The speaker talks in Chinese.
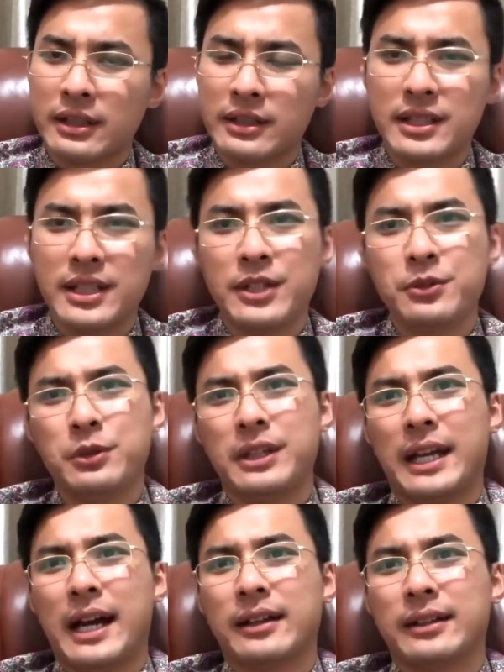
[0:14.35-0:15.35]
地狱一
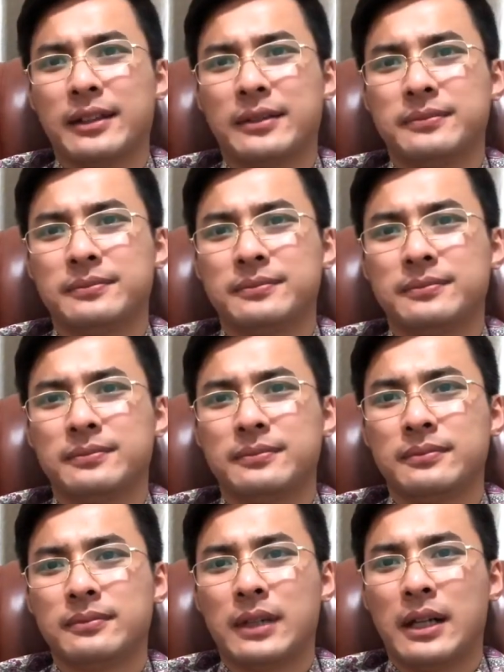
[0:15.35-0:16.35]
样
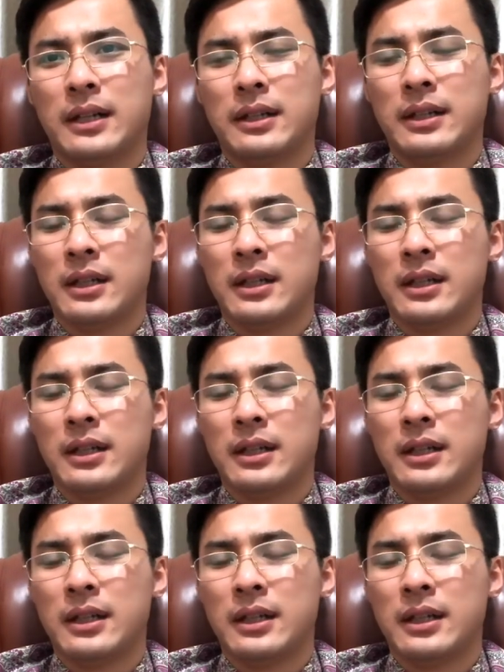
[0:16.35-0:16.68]
的啊。